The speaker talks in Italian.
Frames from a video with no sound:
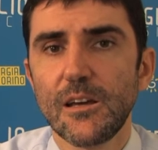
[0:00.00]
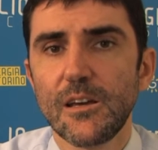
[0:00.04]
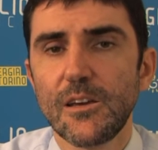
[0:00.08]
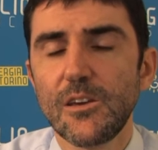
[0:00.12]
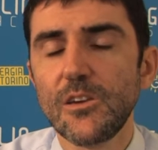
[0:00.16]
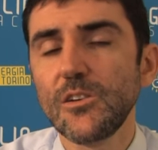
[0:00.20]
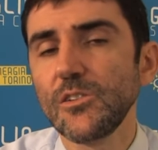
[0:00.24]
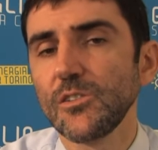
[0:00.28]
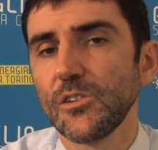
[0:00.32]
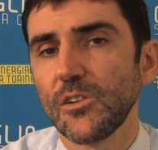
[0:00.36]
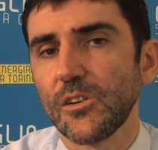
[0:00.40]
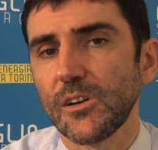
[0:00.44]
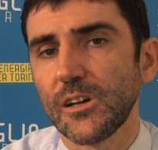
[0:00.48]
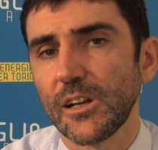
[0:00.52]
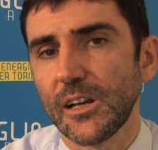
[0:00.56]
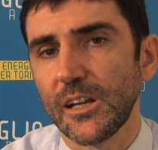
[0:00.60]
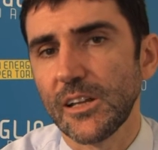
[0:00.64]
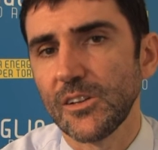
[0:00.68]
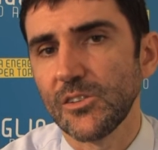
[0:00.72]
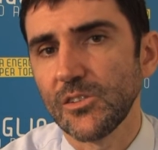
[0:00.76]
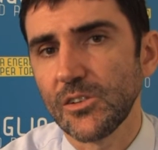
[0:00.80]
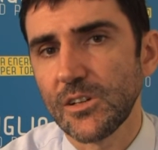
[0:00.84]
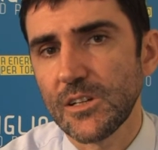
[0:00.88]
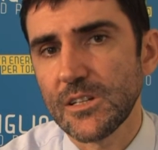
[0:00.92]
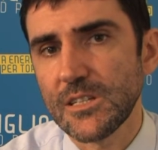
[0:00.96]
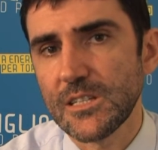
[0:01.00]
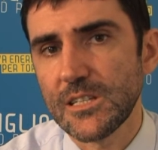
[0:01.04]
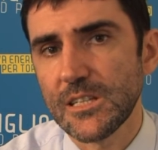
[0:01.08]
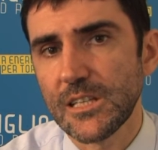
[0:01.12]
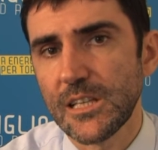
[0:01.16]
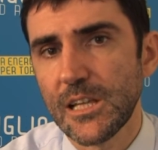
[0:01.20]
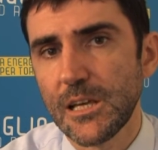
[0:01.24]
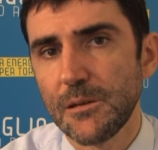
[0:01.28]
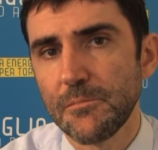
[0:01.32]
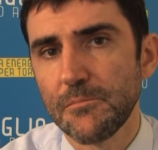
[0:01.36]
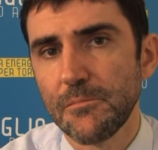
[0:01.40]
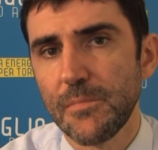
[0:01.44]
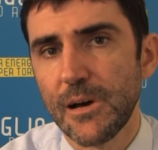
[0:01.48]
Io non credo che si
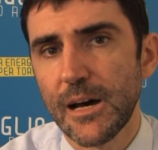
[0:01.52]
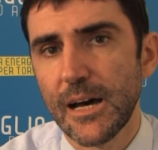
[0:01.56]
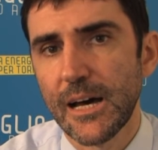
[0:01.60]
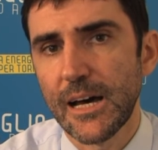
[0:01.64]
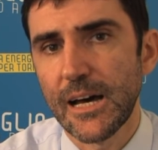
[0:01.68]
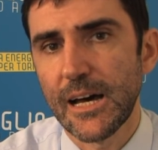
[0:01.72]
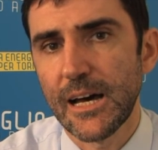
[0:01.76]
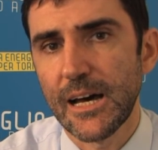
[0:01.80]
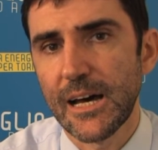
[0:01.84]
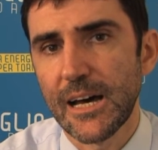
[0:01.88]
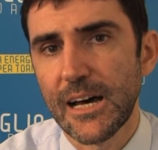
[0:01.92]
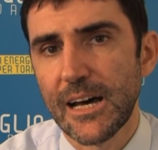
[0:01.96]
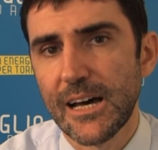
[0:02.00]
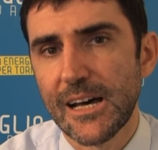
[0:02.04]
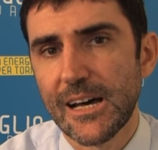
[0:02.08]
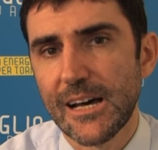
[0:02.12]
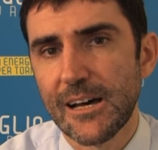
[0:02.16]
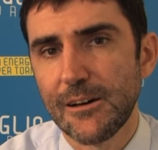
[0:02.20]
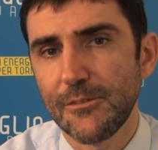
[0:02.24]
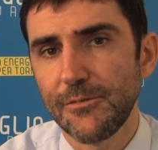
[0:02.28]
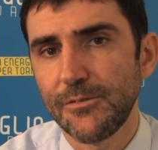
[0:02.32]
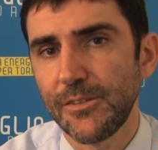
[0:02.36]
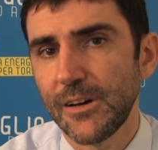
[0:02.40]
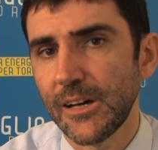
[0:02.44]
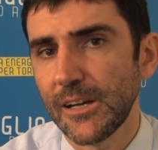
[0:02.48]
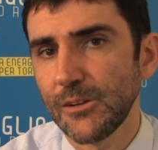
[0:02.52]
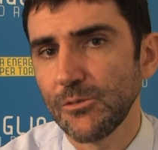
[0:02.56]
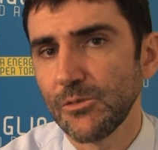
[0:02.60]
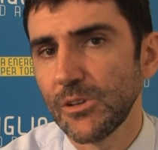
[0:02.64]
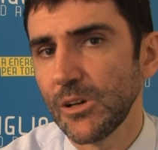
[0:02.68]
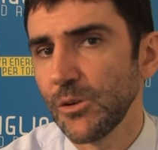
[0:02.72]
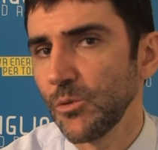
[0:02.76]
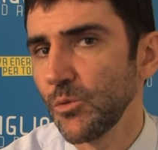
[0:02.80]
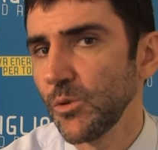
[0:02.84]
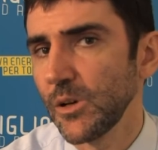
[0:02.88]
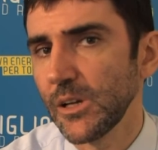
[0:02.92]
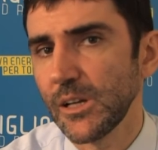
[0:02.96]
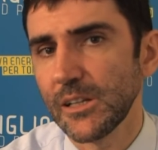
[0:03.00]
debba fare
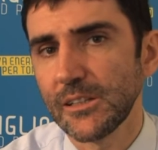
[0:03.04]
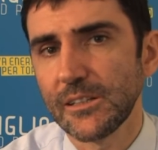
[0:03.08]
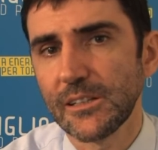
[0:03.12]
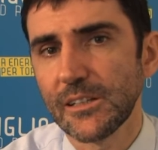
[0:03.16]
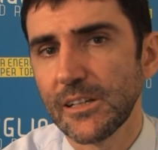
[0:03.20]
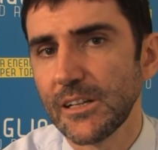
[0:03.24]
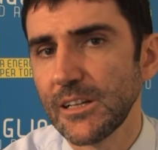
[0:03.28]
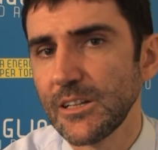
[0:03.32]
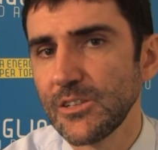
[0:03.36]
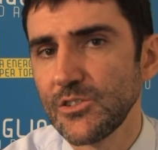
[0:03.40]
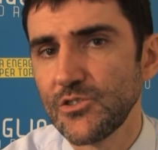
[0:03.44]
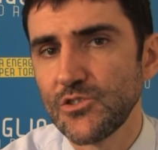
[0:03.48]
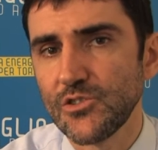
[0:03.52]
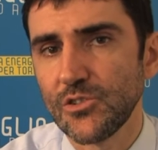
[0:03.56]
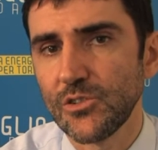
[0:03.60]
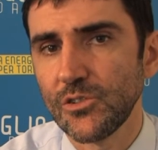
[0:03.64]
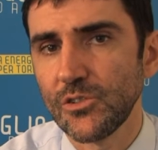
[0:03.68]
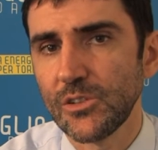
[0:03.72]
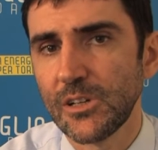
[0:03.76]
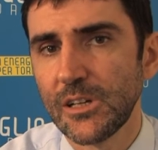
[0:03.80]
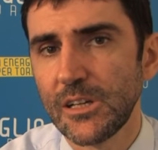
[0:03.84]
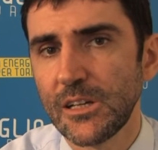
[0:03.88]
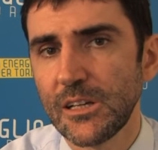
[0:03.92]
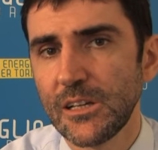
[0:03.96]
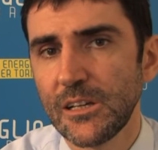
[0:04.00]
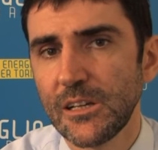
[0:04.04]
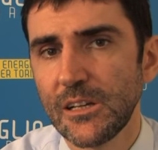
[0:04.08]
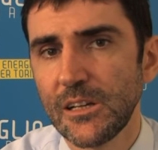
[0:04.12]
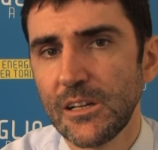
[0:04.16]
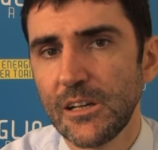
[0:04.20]
una guerra di religione